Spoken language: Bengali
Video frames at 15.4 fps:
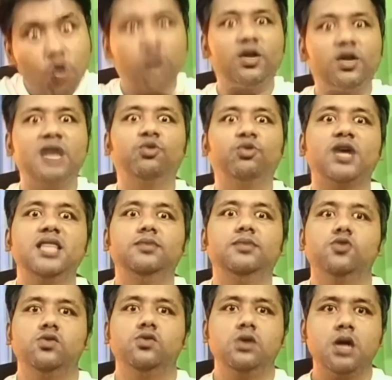করে ঢুকিয়ে
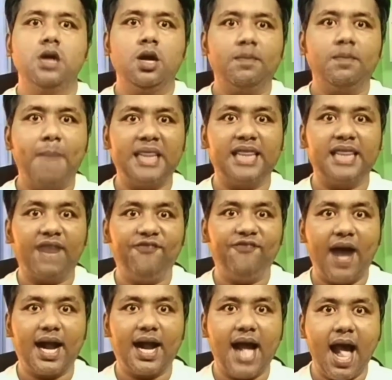দেবো মাদার
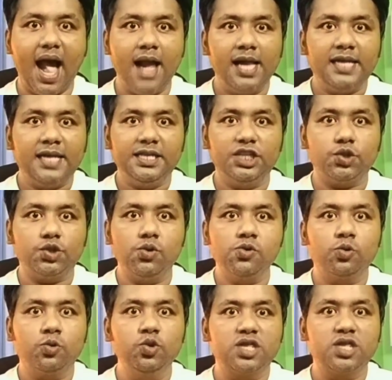ফাঁকা নিশু
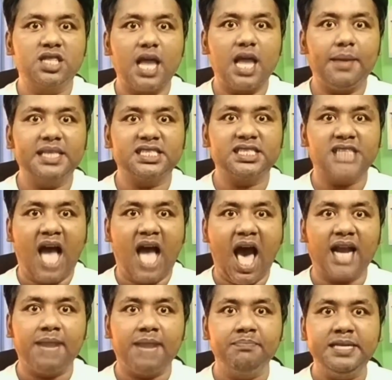কুত্তার বাচ্চা
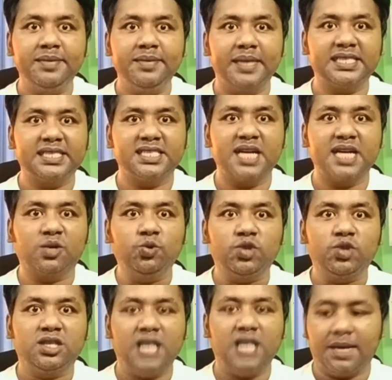হারামির বাচ্চা
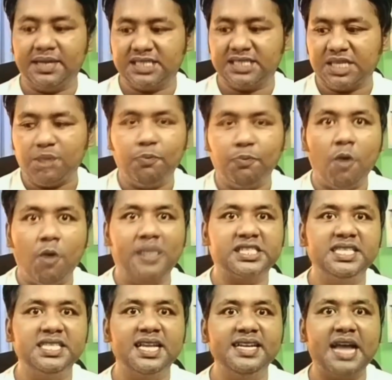কুত্তার বাচ্চা তুই
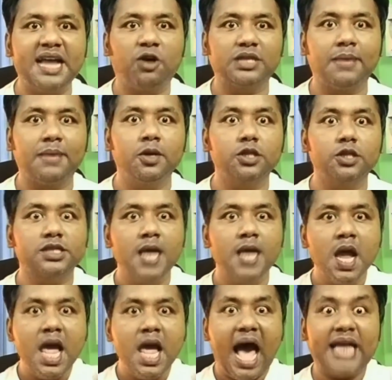প্রবাসীদের নিয়ে কথা বলস
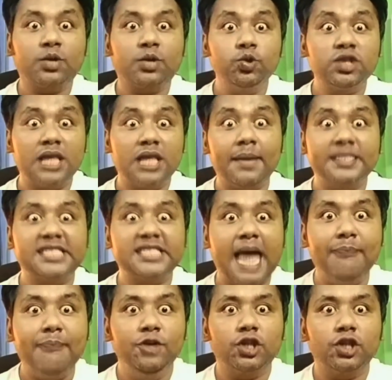আরে কুত্তার বাচ্চা
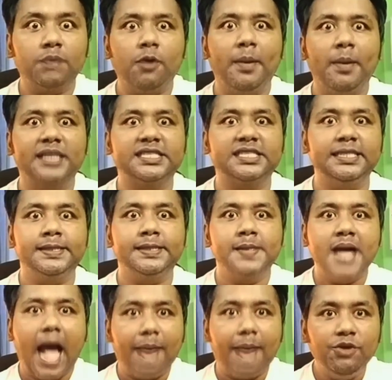আমিও তো প্রবাসী
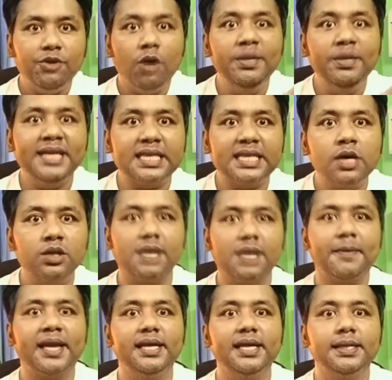আমি অভিনেতা হতে
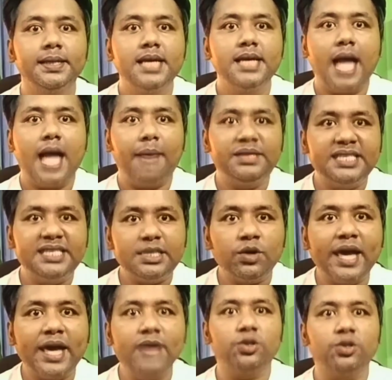পারি আমি
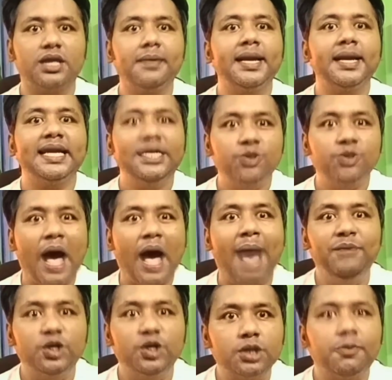চিত্রনায়ক হতে পারি কিন্তু
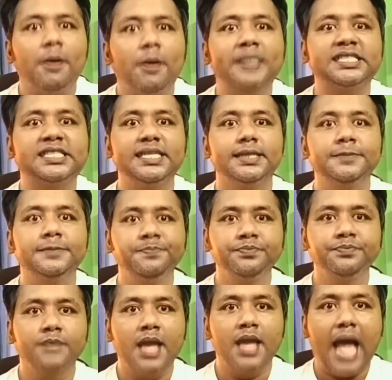আমিও তো প্রবাসী
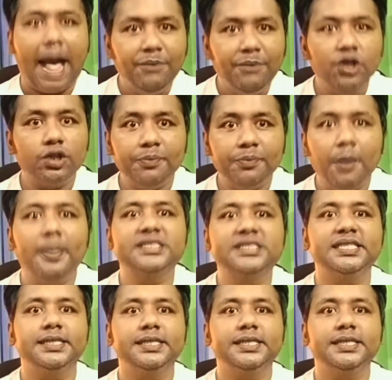আমিও তো প্রবাসী